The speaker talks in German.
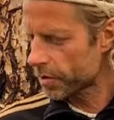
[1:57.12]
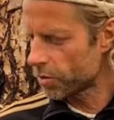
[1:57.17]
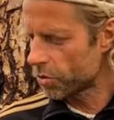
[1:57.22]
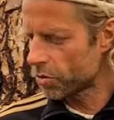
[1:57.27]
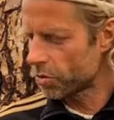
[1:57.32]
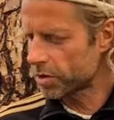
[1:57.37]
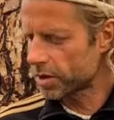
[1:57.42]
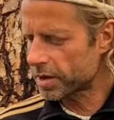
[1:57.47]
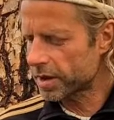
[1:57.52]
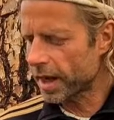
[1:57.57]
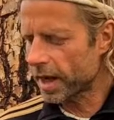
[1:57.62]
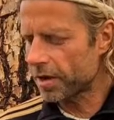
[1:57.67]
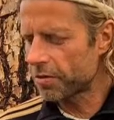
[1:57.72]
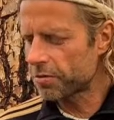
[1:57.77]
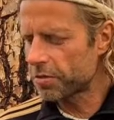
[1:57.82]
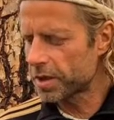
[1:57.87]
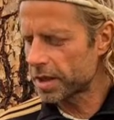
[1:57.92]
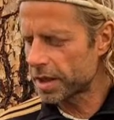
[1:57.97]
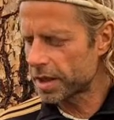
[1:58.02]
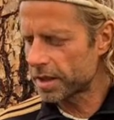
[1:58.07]
Und da
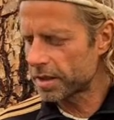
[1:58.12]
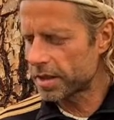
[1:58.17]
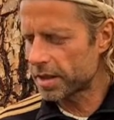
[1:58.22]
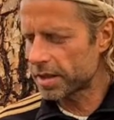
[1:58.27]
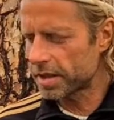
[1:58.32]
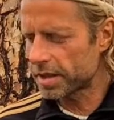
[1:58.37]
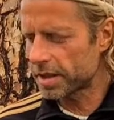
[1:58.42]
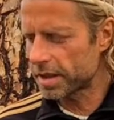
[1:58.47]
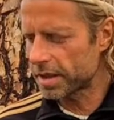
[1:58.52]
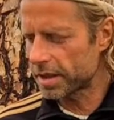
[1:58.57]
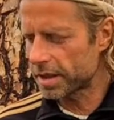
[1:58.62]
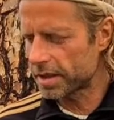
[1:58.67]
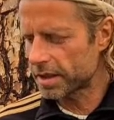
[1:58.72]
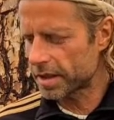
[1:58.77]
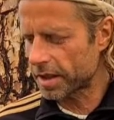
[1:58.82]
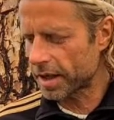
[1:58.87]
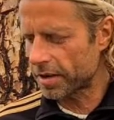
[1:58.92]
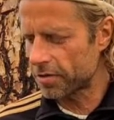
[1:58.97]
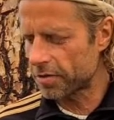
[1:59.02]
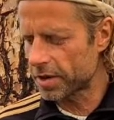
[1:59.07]
wirken diese,
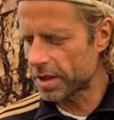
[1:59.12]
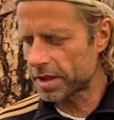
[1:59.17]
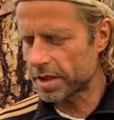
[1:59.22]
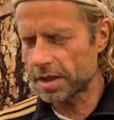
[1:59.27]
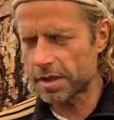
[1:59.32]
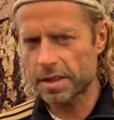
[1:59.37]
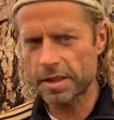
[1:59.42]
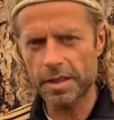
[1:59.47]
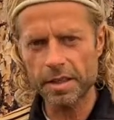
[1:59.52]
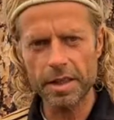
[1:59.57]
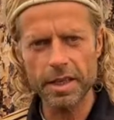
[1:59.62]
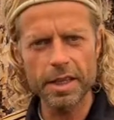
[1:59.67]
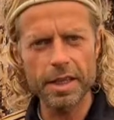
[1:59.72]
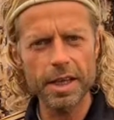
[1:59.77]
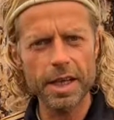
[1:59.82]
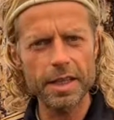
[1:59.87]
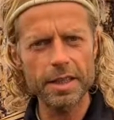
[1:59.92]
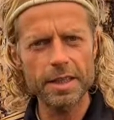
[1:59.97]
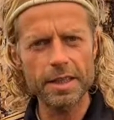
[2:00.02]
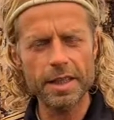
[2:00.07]
da wirkt dieses
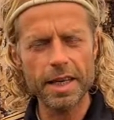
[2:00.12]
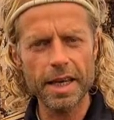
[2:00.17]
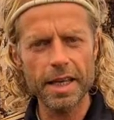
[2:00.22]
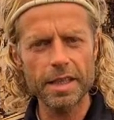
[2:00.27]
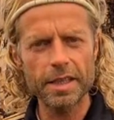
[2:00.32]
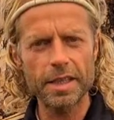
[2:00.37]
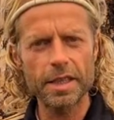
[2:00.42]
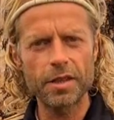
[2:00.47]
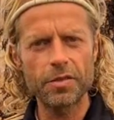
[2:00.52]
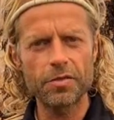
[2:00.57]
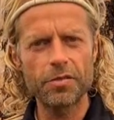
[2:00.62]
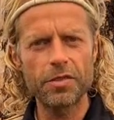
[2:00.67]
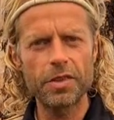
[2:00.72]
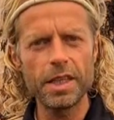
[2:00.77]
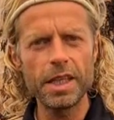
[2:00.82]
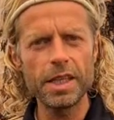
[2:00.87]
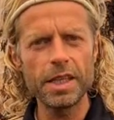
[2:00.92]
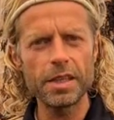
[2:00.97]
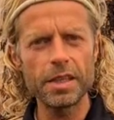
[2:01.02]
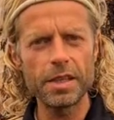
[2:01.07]
Inline-Skating
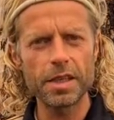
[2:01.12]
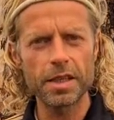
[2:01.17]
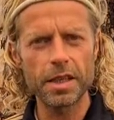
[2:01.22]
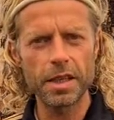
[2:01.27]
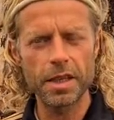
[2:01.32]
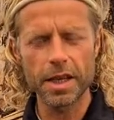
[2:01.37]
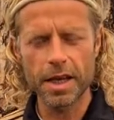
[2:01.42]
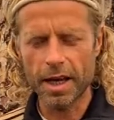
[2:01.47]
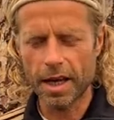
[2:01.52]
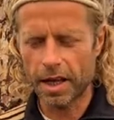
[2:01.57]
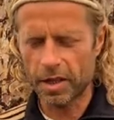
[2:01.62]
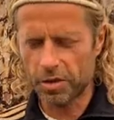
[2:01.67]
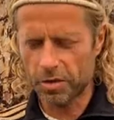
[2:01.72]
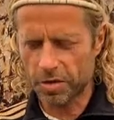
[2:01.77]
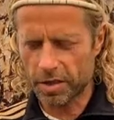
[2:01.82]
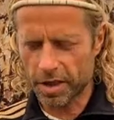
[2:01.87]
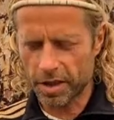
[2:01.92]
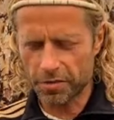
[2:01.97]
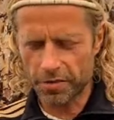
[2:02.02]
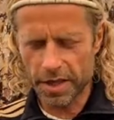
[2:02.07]
wie irre. Also
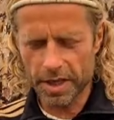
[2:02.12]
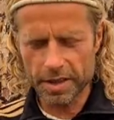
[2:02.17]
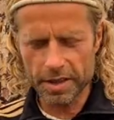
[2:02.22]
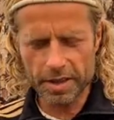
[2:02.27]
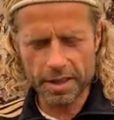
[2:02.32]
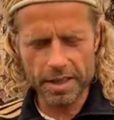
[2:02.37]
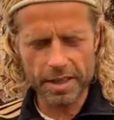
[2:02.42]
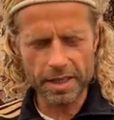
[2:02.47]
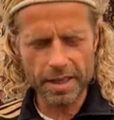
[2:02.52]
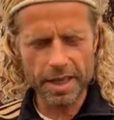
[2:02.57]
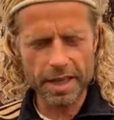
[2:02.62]
da werden diese